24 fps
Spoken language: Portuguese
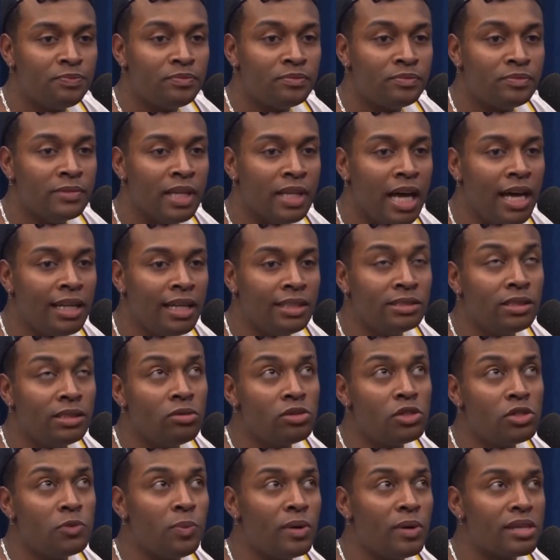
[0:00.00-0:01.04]
né? Então,
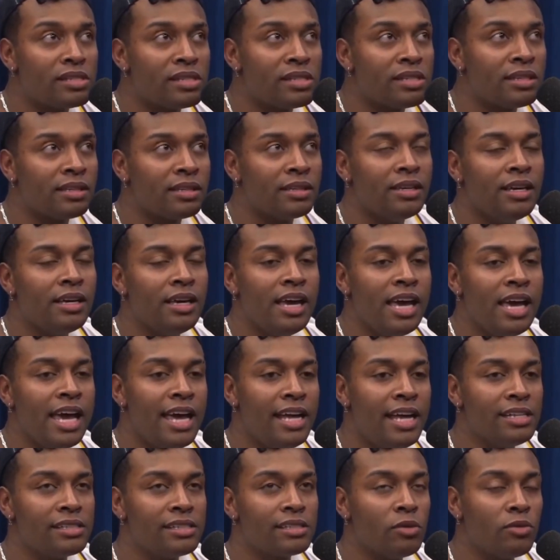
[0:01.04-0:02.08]
tipo assim,
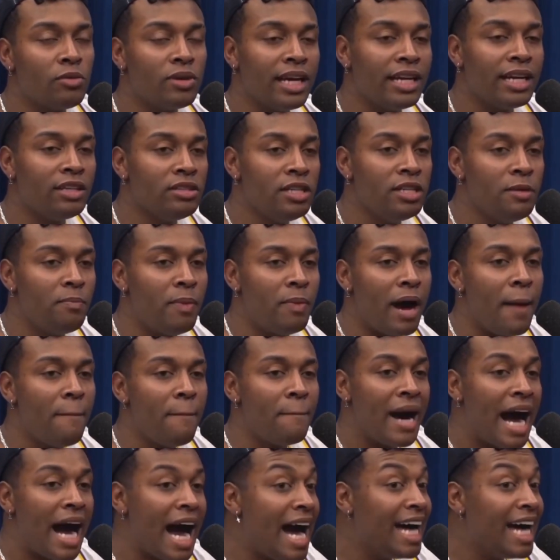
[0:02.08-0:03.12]
eles estão querendo limpar a
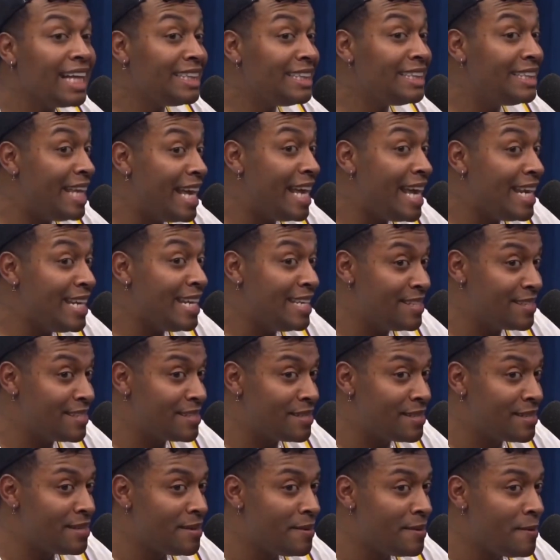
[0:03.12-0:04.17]
barra
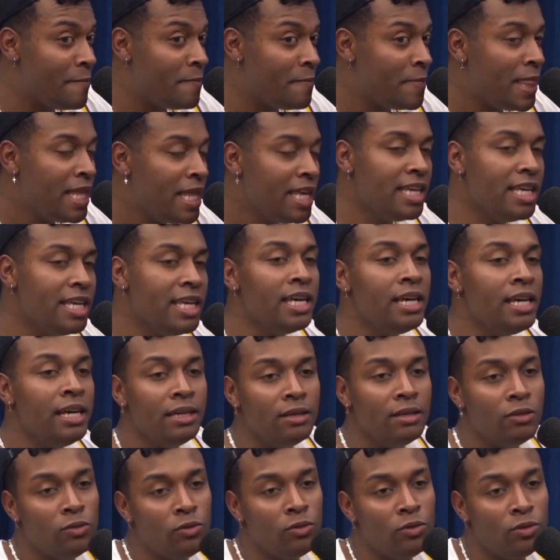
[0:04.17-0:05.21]
deles. E
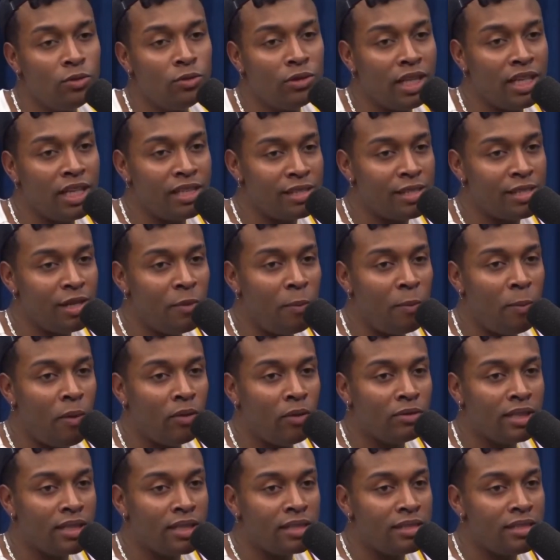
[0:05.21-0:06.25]
o terceiro
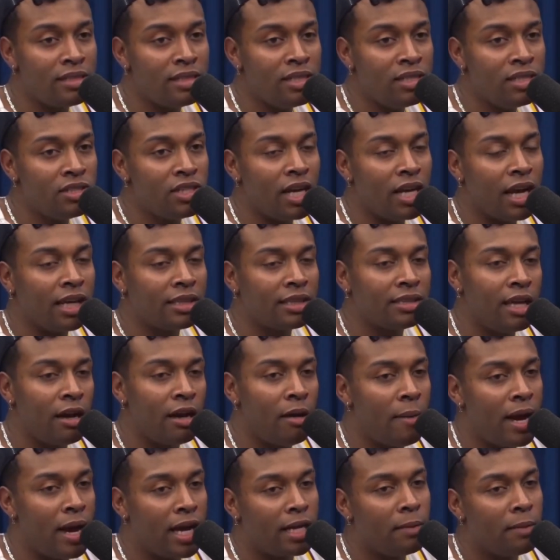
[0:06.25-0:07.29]
ponto é que é o seguinte, ela tem
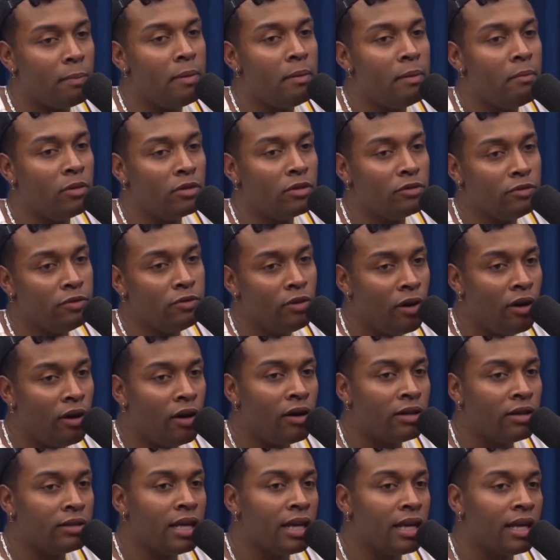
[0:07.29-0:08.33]
uma equipe muito
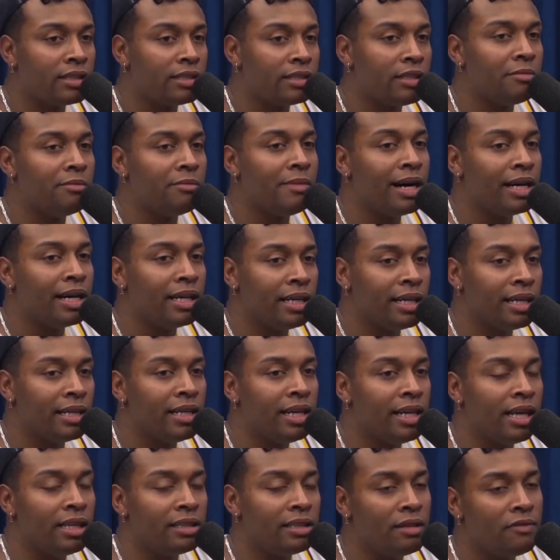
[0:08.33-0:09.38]
foda, ela tem uma grana e
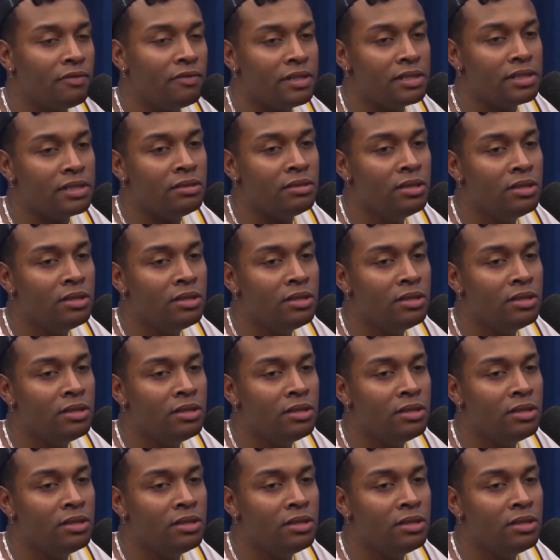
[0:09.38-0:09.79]
ela tá fazendo,